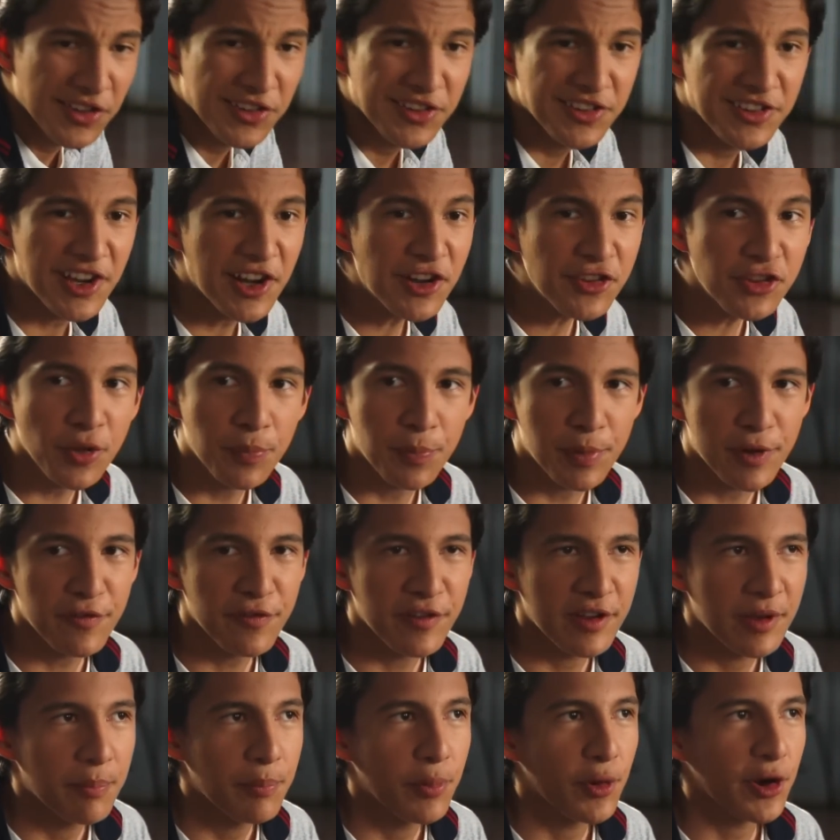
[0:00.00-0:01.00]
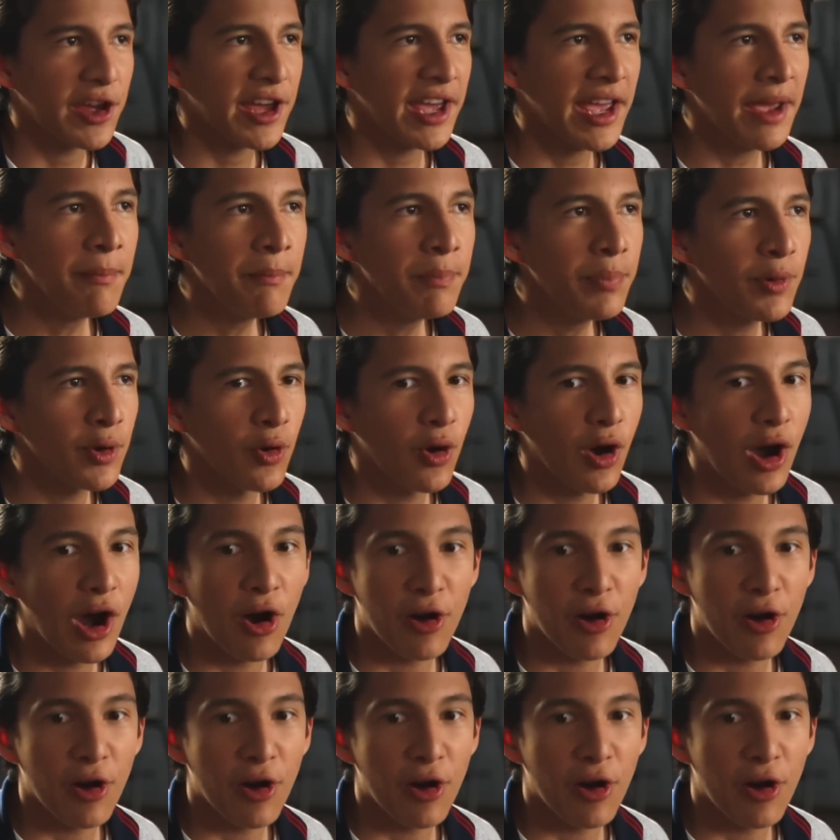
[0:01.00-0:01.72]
Cierto, profe. Por ejemplo,